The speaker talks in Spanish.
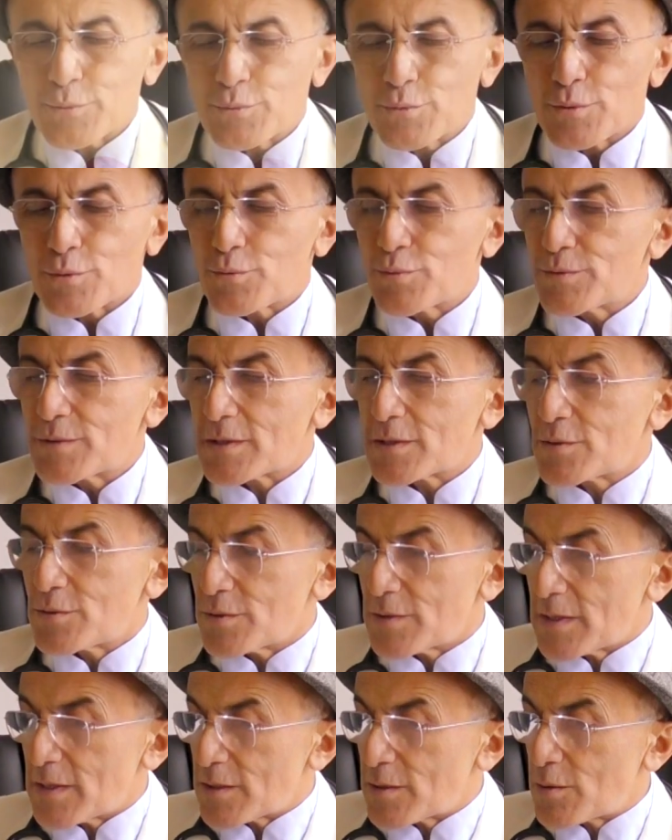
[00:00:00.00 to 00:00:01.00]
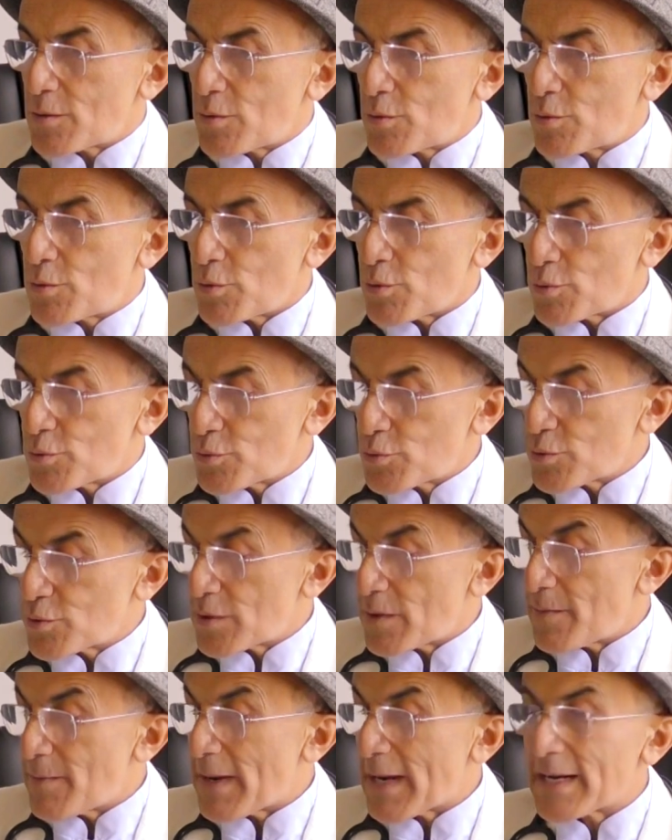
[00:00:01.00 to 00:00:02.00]
tú lo juntas con el cloruro
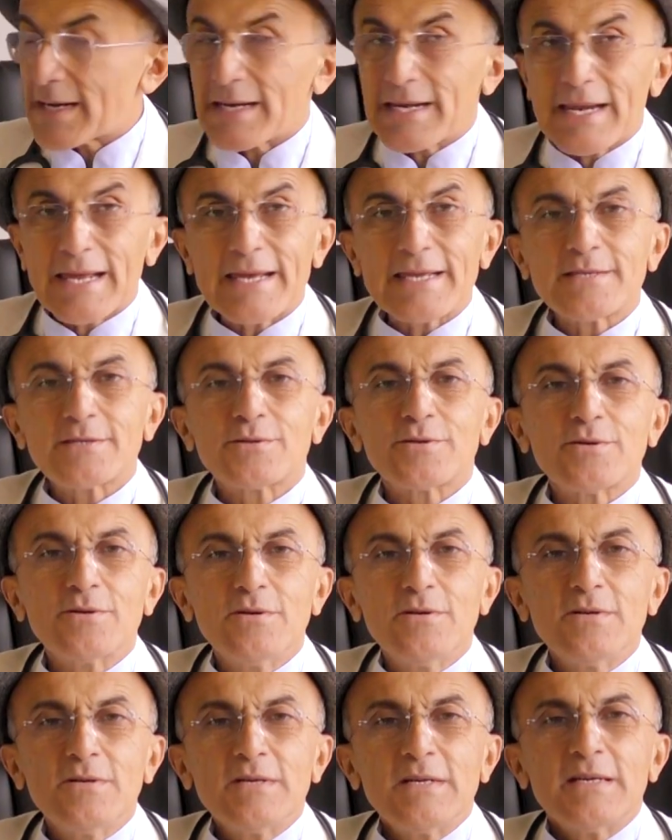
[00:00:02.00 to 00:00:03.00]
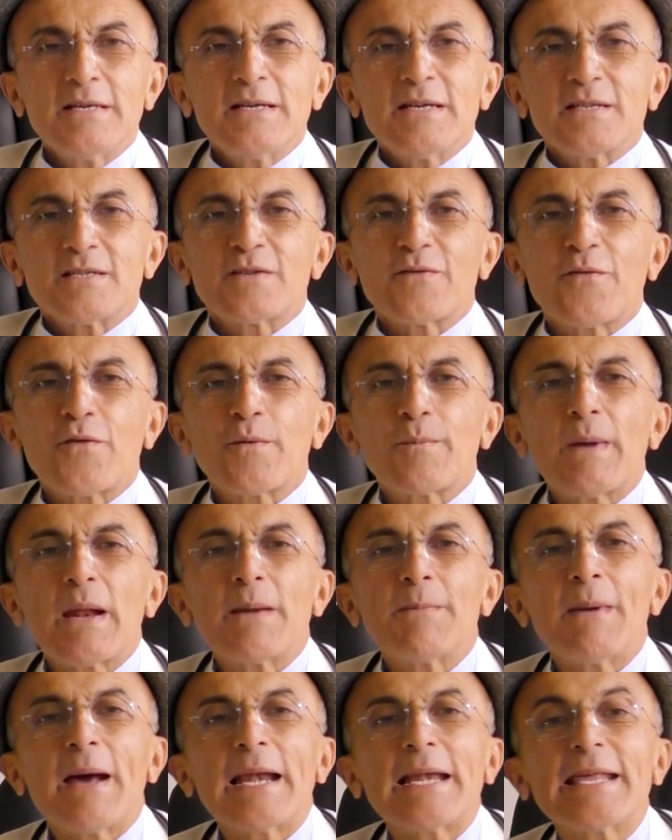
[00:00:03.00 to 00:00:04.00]
de magnesio, se forma
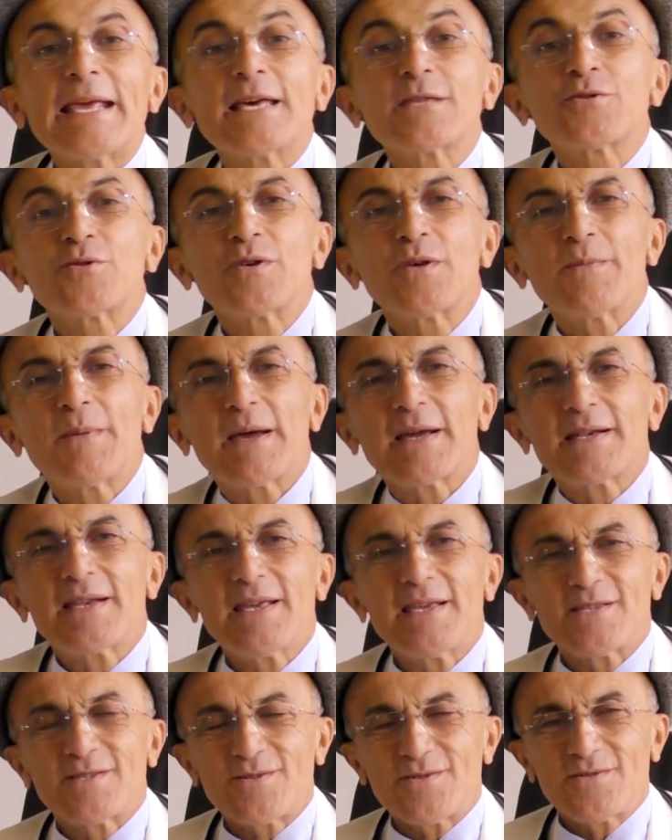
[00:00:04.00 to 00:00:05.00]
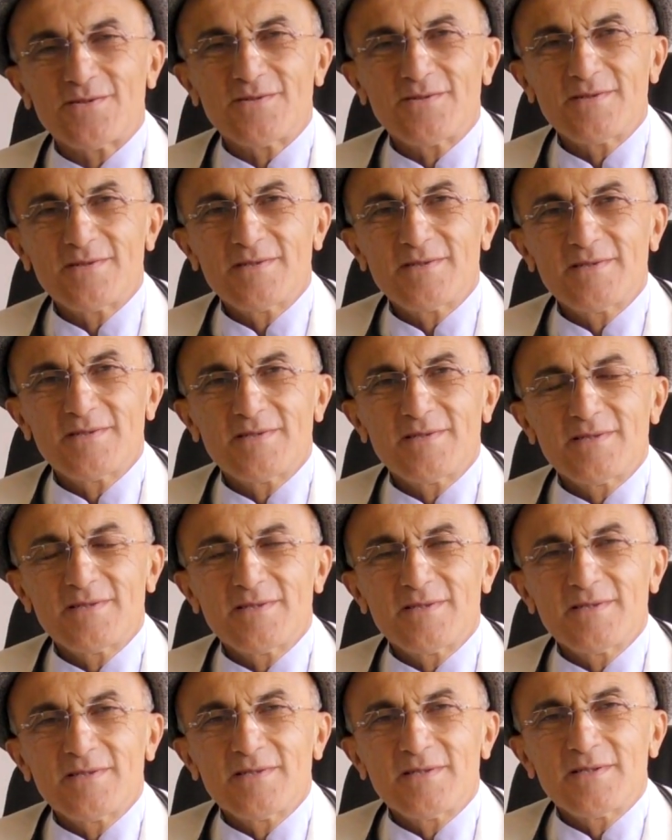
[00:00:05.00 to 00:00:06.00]
el maleato de magnesio,
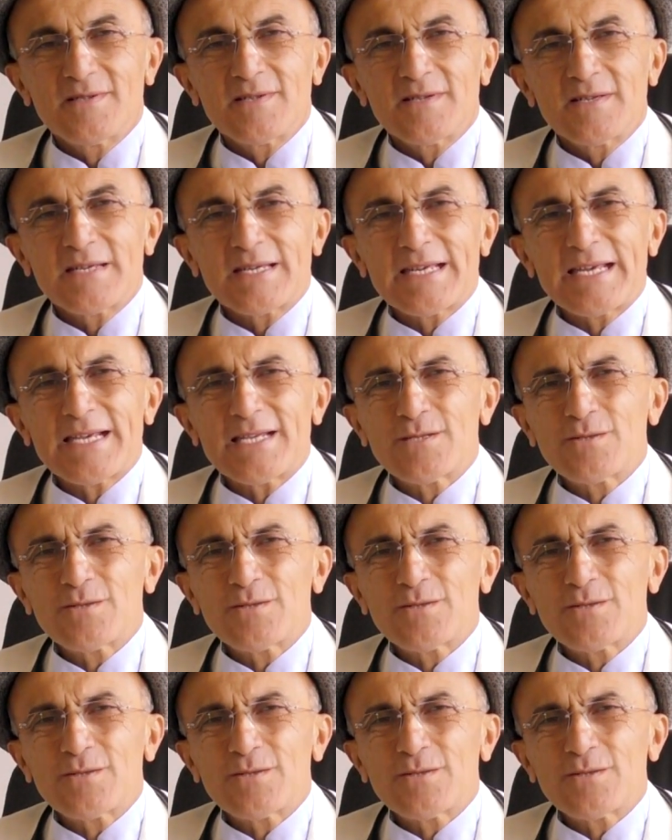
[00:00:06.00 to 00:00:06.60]
que